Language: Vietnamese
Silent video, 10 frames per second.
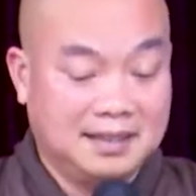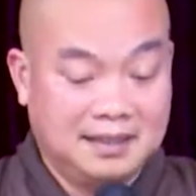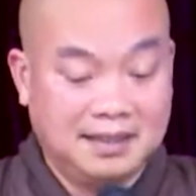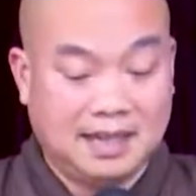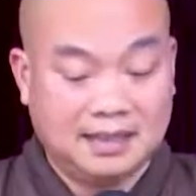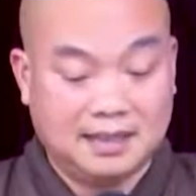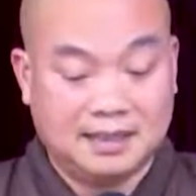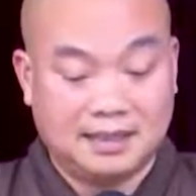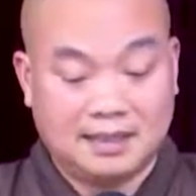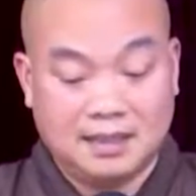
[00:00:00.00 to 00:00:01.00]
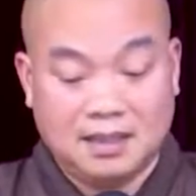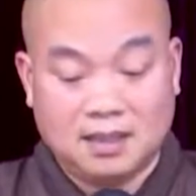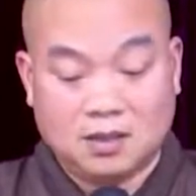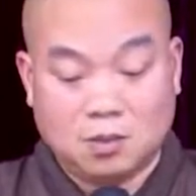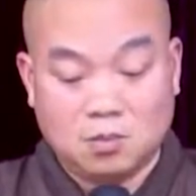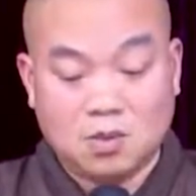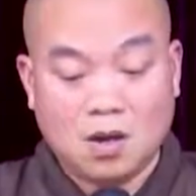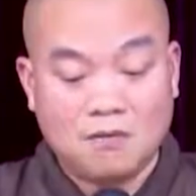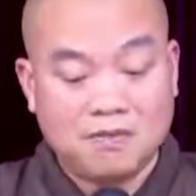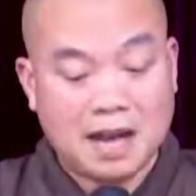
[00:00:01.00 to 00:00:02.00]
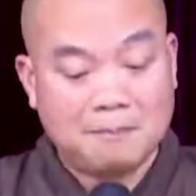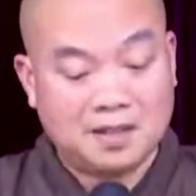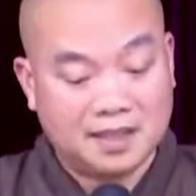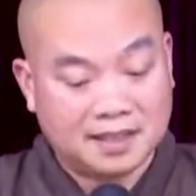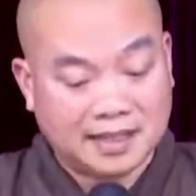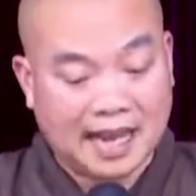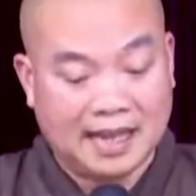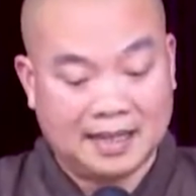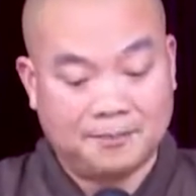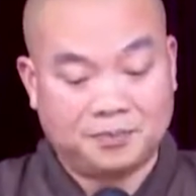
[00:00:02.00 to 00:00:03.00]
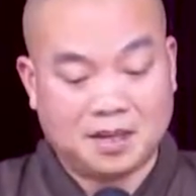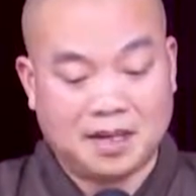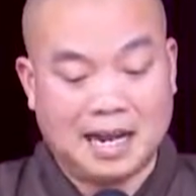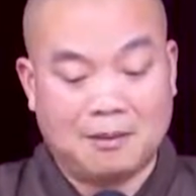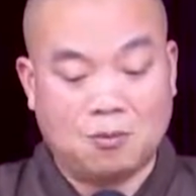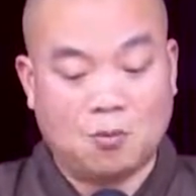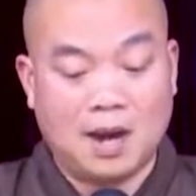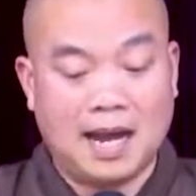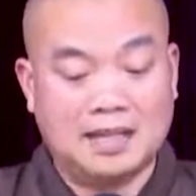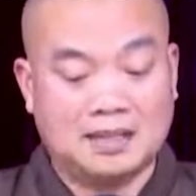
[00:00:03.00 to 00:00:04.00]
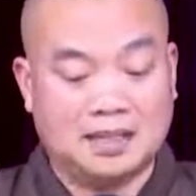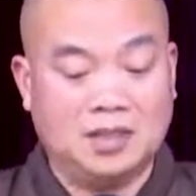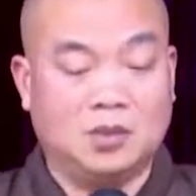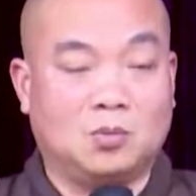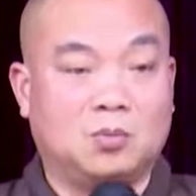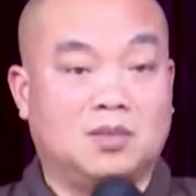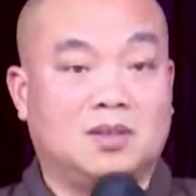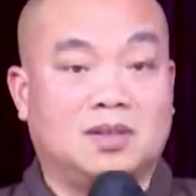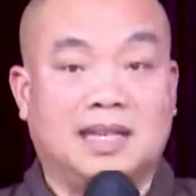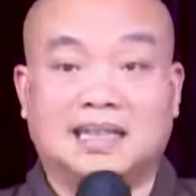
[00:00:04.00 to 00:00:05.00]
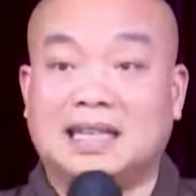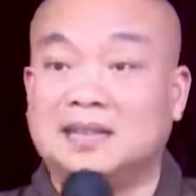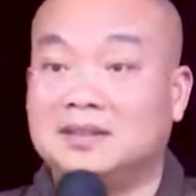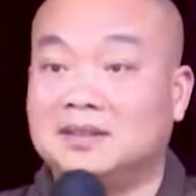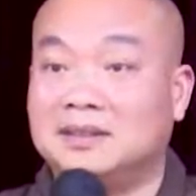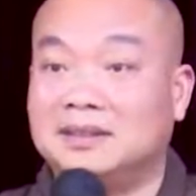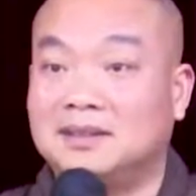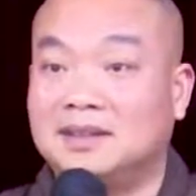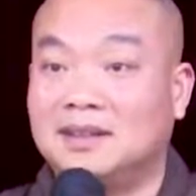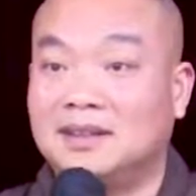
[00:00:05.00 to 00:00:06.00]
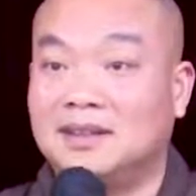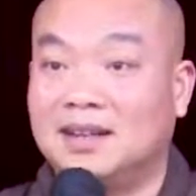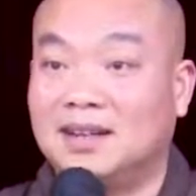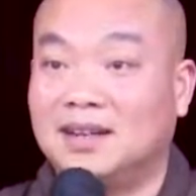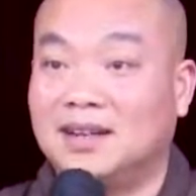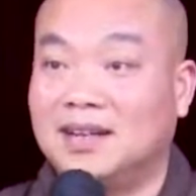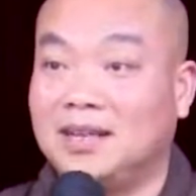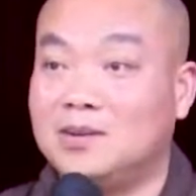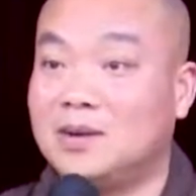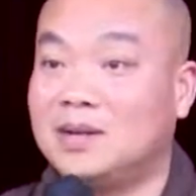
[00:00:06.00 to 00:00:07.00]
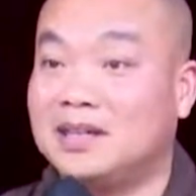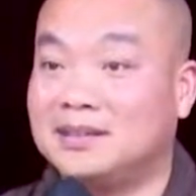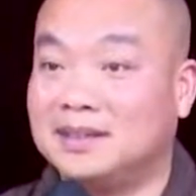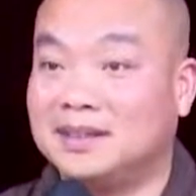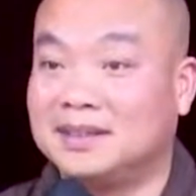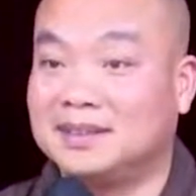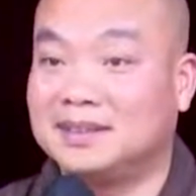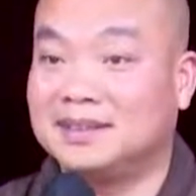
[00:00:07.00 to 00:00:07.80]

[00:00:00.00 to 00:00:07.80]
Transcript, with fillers: Như vậy thì cũng có pháp hiện tại làm quả sử dụng và tăng thượng. Hiểu câu này chưa?